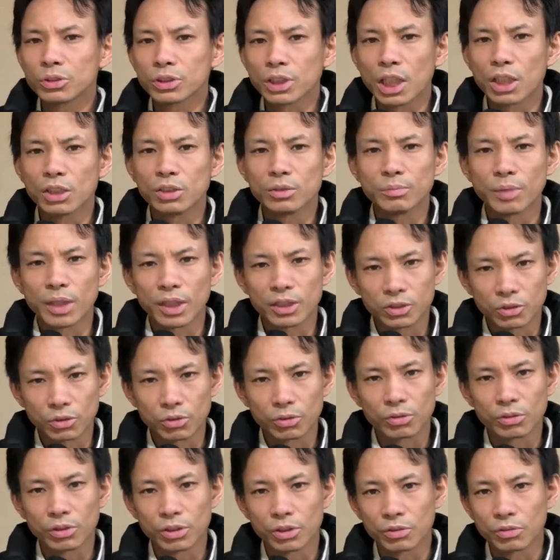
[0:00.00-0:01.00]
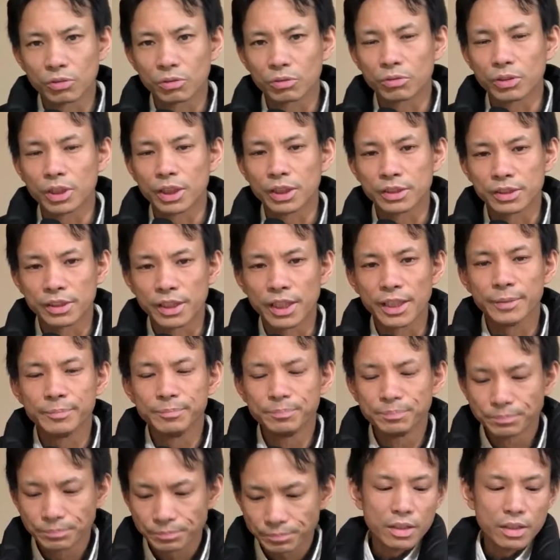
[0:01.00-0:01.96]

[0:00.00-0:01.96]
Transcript: 使う場所ということですね。